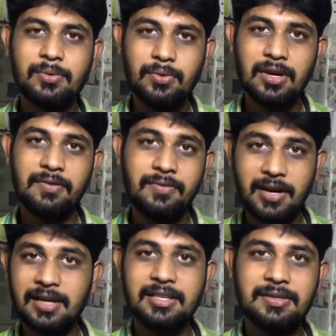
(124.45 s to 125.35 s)
ஊரில்
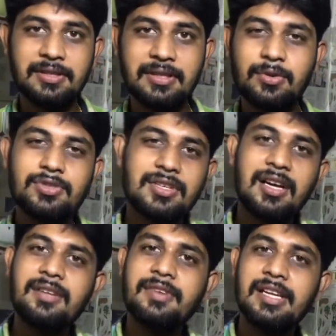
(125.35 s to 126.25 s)
வாழ்ந்துட்டு வந்து கொஞ்ச
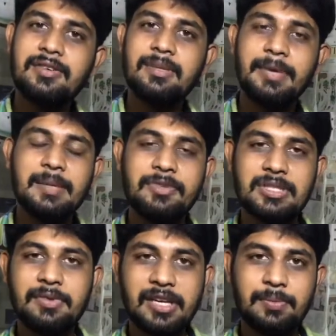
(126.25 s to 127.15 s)
நாளுக்கு வெளியே வந்து படிப்பு
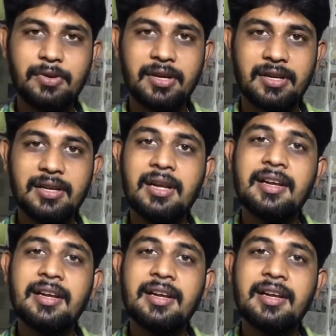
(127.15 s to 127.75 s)
விஷயமா வெளியே போகிறாரு